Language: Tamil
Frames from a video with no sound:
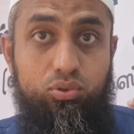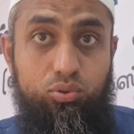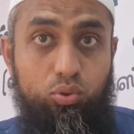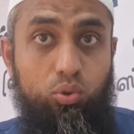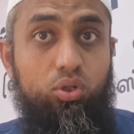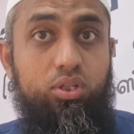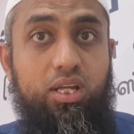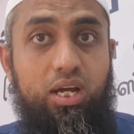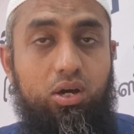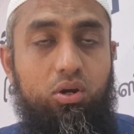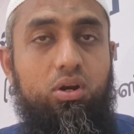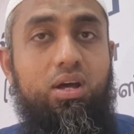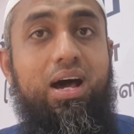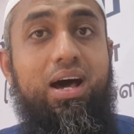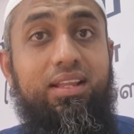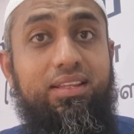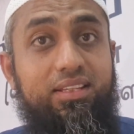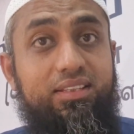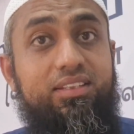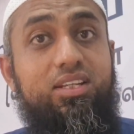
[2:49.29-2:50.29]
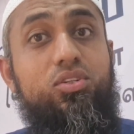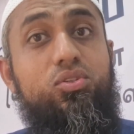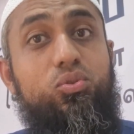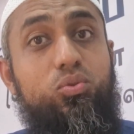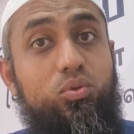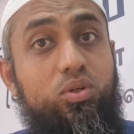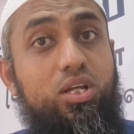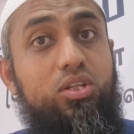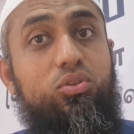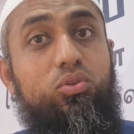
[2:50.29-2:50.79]
தொழுதாங்களோ அதை தான்
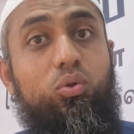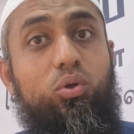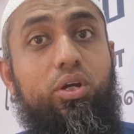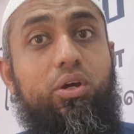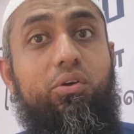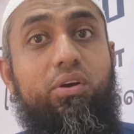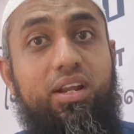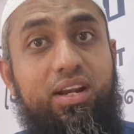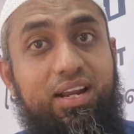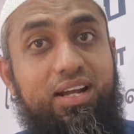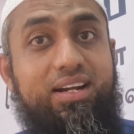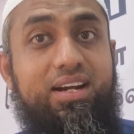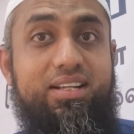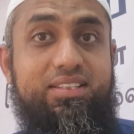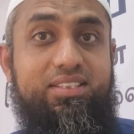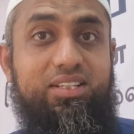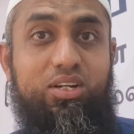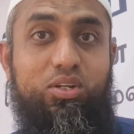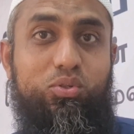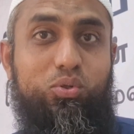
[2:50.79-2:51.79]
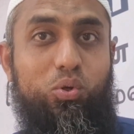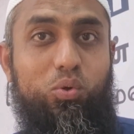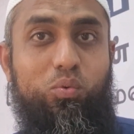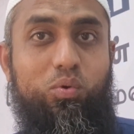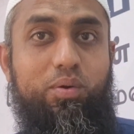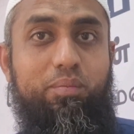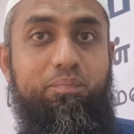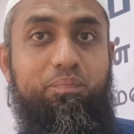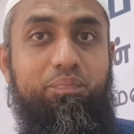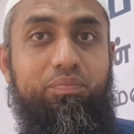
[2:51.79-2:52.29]
சுண்ணத் தொழுகையுடைய ரக்காத்துக்களை
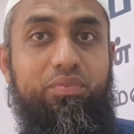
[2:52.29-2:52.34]
சொல்லுவோம்